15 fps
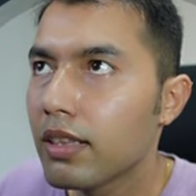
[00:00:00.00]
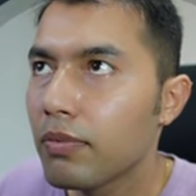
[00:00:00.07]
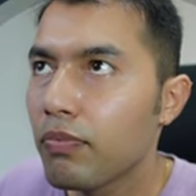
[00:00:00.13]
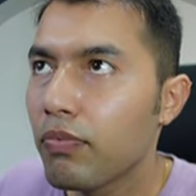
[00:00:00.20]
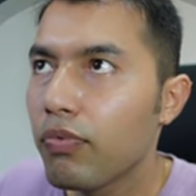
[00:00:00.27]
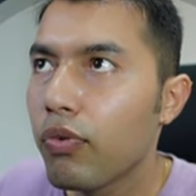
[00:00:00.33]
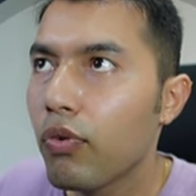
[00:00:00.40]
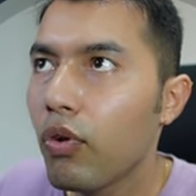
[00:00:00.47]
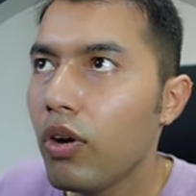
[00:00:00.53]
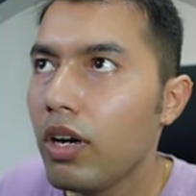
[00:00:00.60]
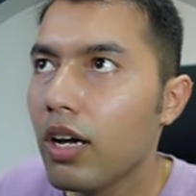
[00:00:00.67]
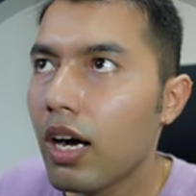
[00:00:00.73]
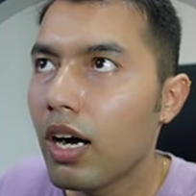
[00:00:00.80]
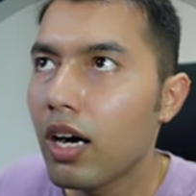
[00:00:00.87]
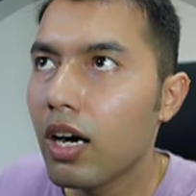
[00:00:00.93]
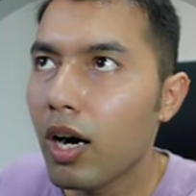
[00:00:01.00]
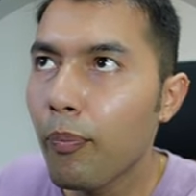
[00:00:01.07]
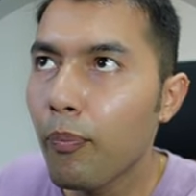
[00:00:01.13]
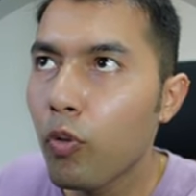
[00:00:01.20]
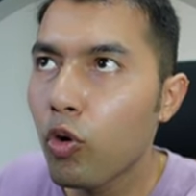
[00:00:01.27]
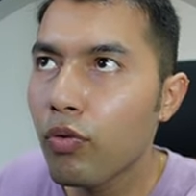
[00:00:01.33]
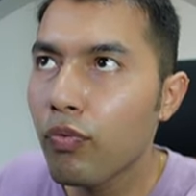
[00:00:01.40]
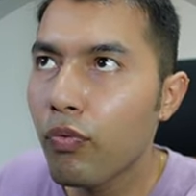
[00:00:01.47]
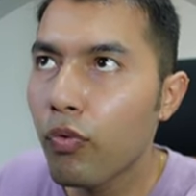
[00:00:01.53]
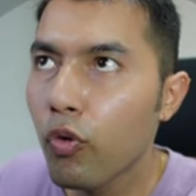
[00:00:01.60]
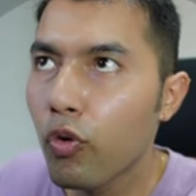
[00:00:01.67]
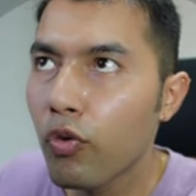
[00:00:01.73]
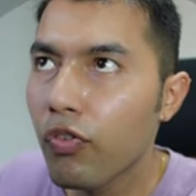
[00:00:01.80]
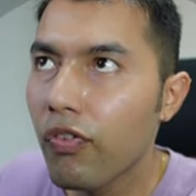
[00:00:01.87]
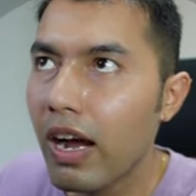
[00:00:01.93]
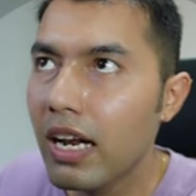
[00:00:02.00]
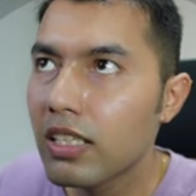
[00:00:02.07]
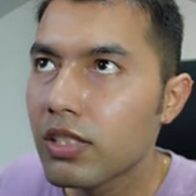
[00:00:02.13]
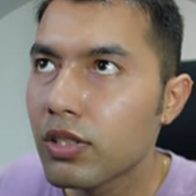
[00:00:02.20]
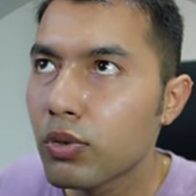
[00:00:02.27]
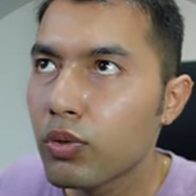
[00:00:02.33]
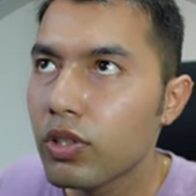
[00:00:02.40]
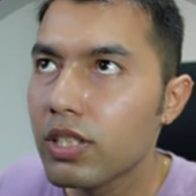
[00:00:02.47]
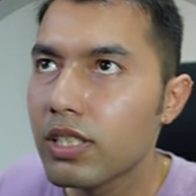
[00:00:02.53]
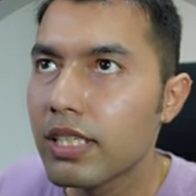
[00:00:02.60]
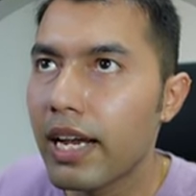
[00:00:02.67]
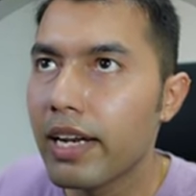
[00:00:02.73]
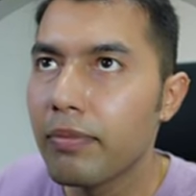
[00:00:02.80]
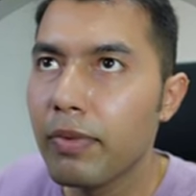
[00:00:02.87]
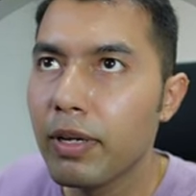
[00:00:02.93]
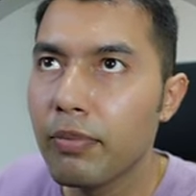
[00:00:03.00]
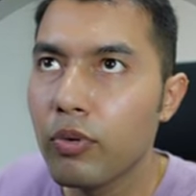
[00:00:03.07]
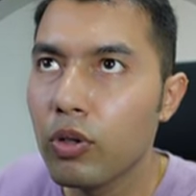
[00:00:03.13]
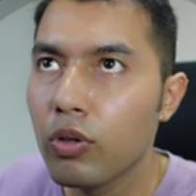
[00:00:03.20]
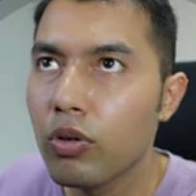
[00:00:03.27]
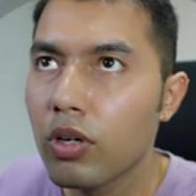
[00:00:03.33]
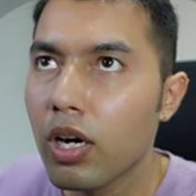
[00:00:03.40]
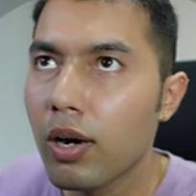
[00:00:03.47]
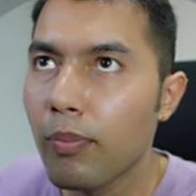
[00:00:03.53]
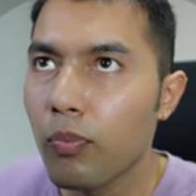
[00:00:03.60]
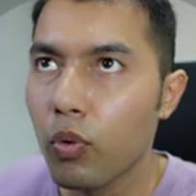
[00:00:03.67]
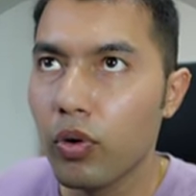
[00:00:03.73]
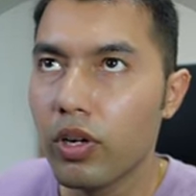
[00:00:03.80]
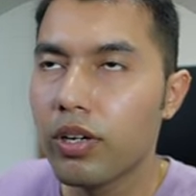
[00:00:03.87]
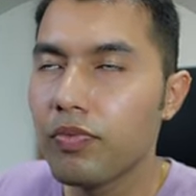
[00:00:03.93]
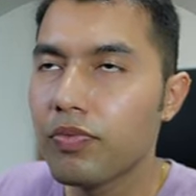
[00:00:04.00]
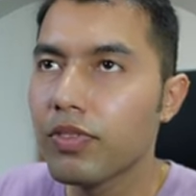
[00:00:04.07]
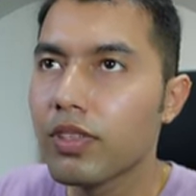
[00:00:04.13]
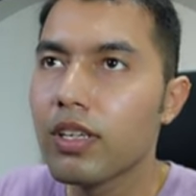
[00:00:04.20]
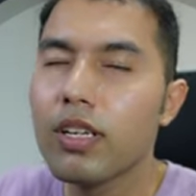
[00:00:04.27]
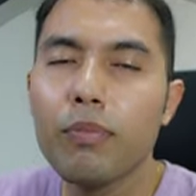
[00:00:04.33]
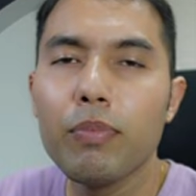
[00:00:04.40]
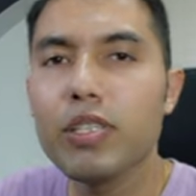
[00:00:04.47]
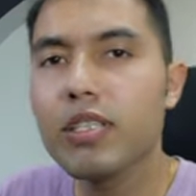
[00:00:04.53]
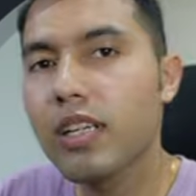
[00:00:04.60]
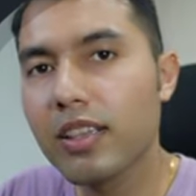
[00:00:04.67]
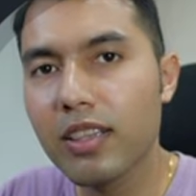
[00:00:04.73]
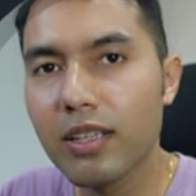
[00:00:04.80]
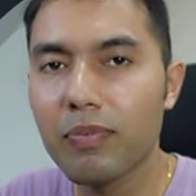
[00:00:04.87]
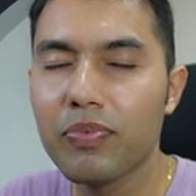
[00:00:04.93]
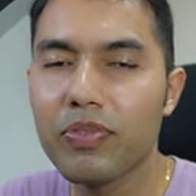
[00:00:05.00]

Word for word: फोल्ड अपलोड फोर फाइल्स टू दिस साइट मैं बोल दूंगा अपलोड बस ख़त्म